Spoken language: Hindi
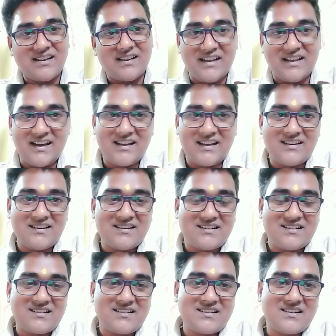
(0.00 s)
ज्ञान
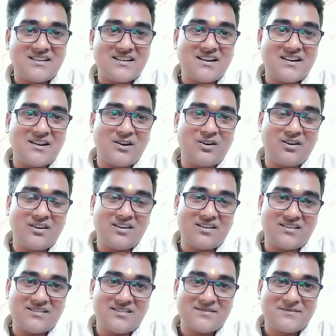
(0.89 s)

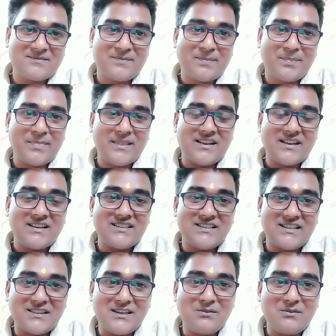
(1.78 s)
और
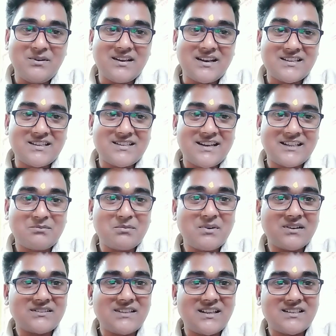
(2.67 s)
जितनी भी
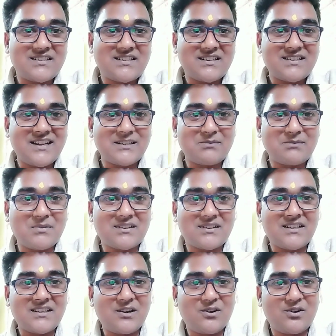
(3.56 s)
रचनात्मकता
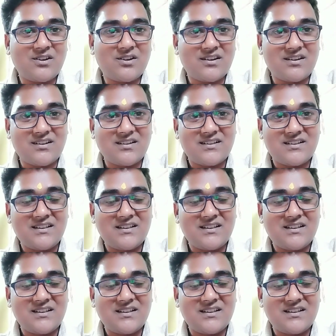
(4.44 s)
सृजनात्मकता और